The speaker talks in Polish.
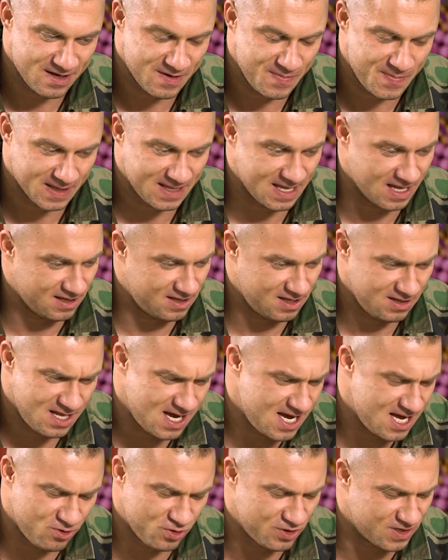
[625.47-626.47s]
e, patenty.
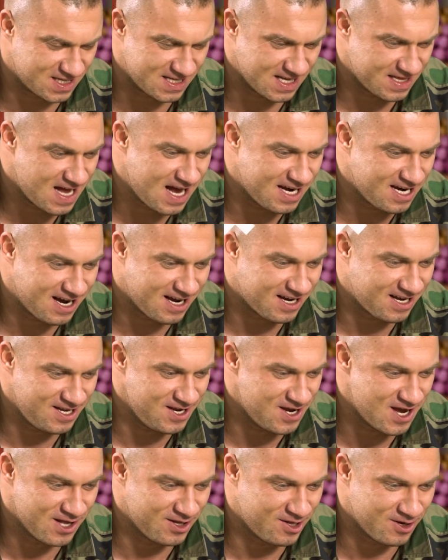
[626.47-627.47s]
Daję no różne zadania
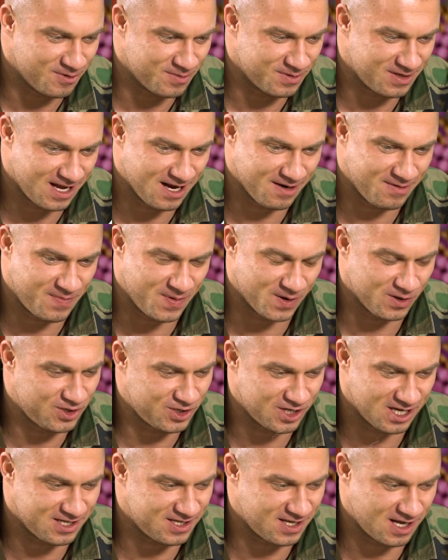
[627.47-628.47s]
klientom tak,
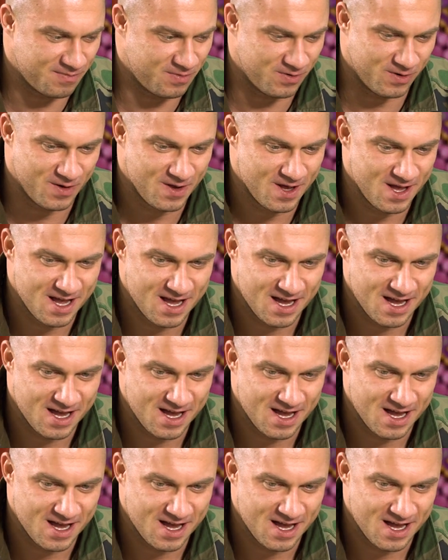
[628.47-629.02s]
podczas, albo